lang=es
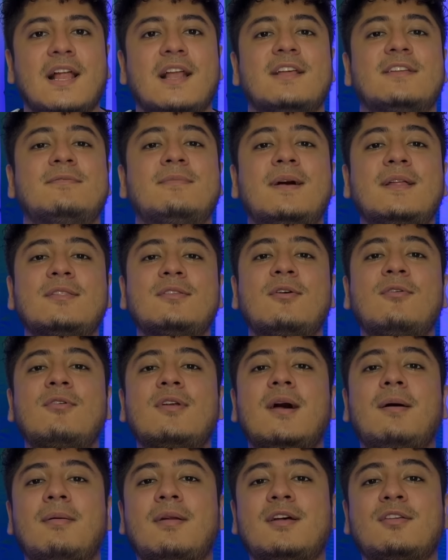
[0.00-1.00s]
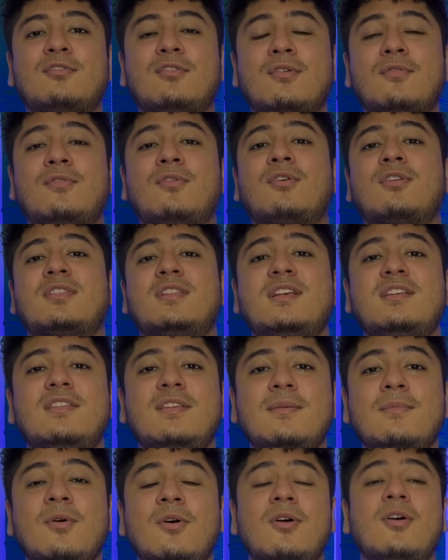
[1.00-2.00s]
Les mando un abrazo
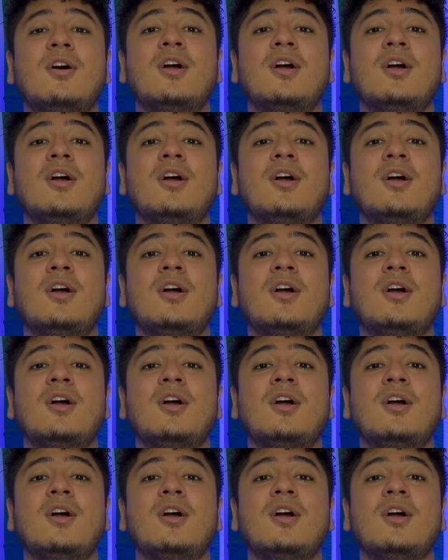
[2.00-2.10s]
fortísimo,